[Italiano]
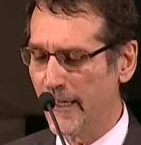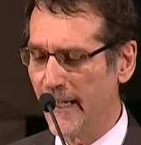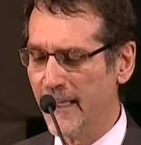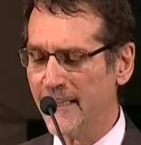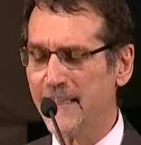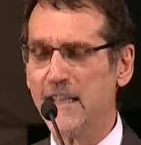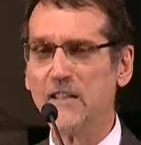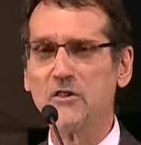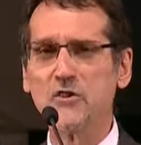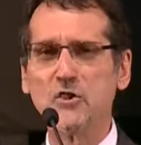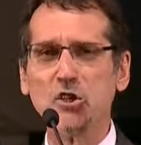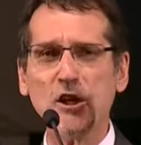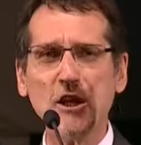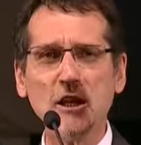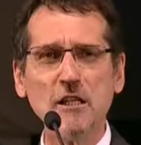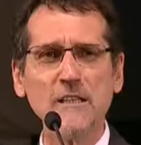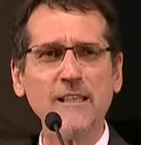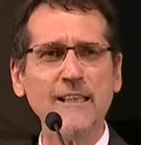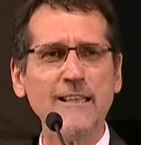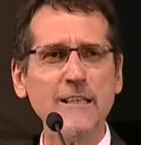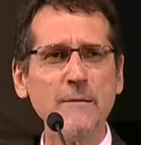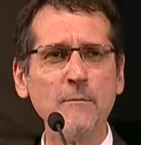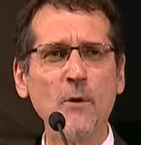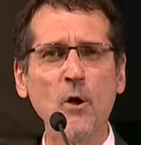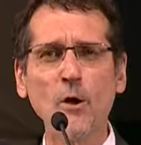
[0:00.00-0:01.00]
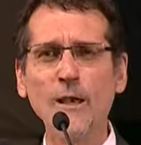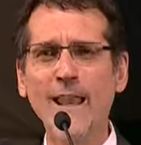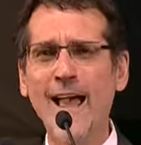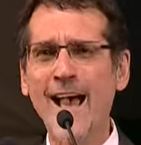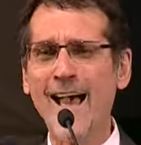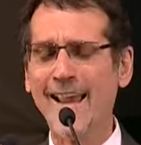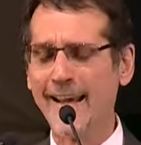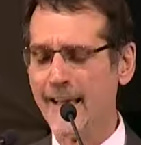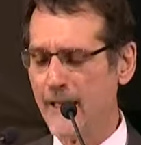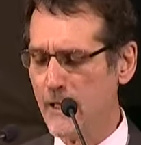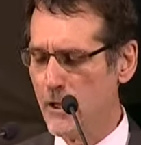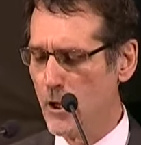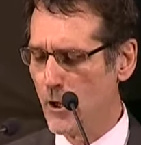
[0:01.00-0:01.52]
che decide di
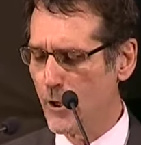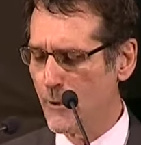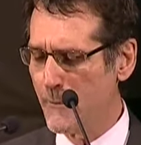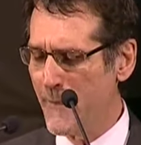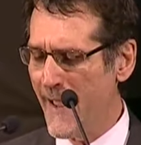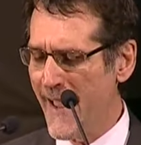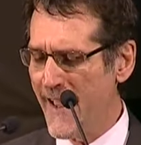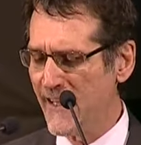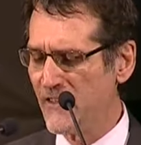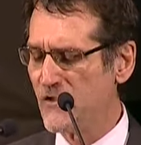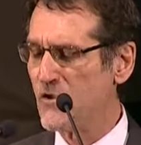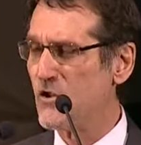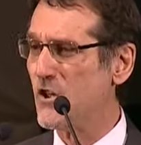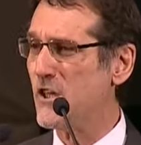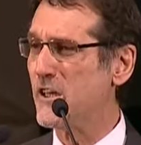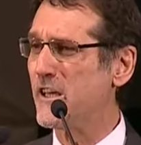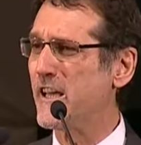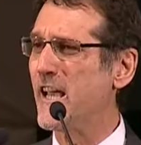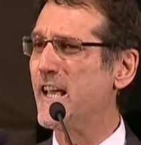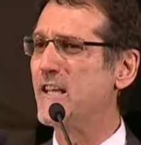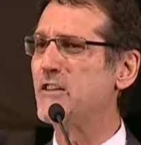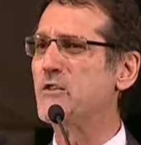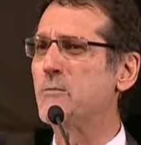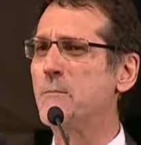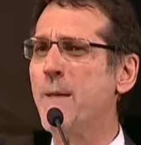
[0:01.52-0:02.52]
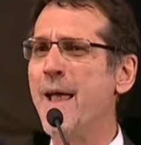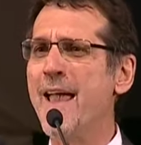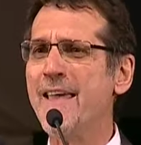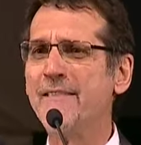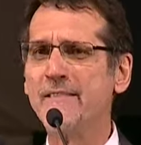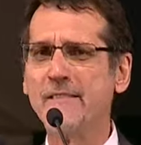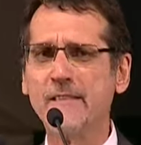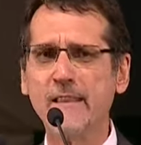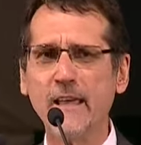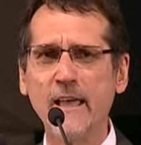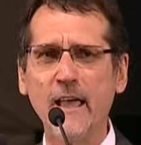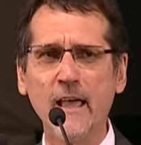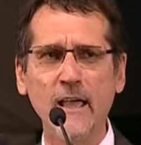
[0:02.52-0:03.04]
mollare gli ormeggi, che
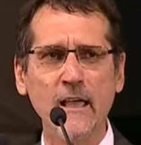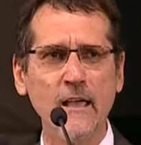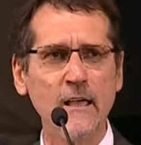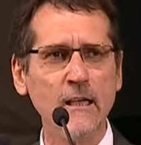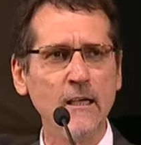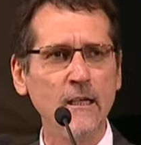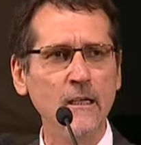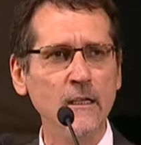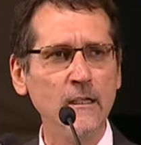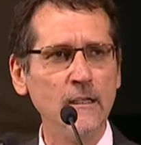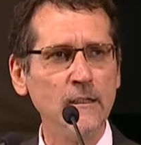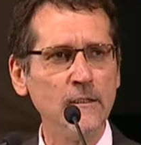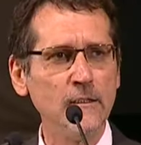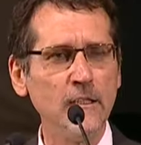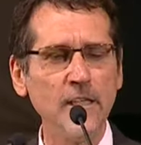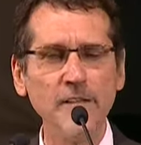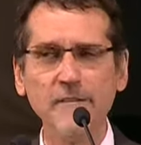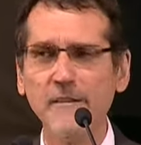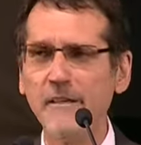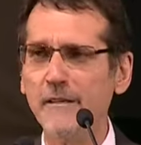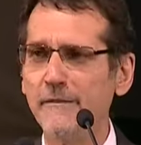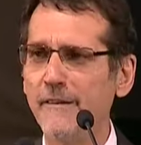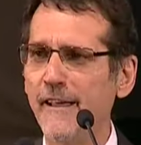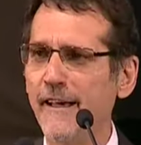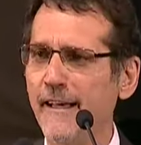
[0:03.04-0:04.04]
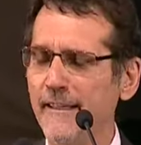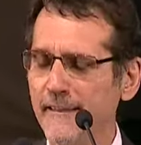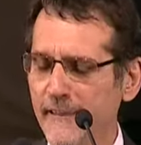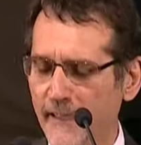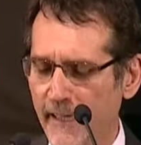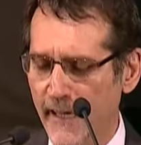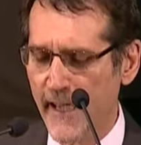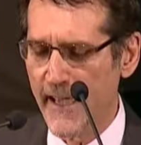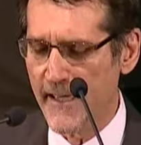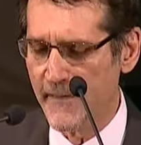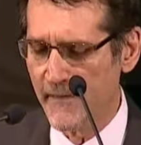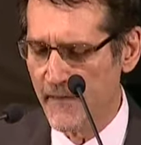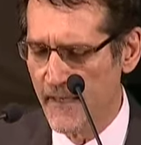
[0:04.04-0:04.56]
smette di vivere di
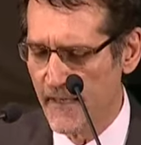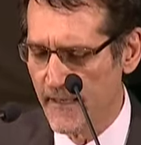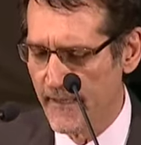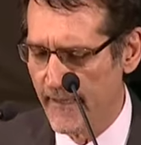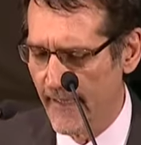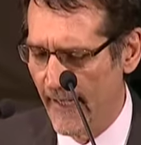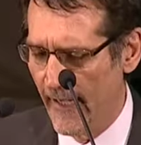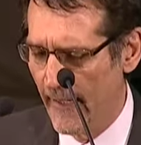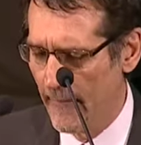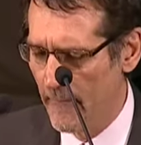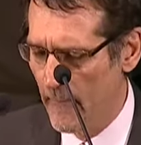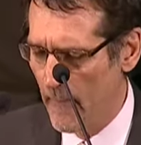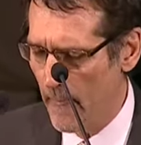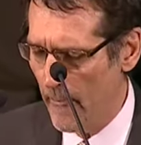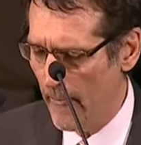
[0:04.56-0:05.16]
rendita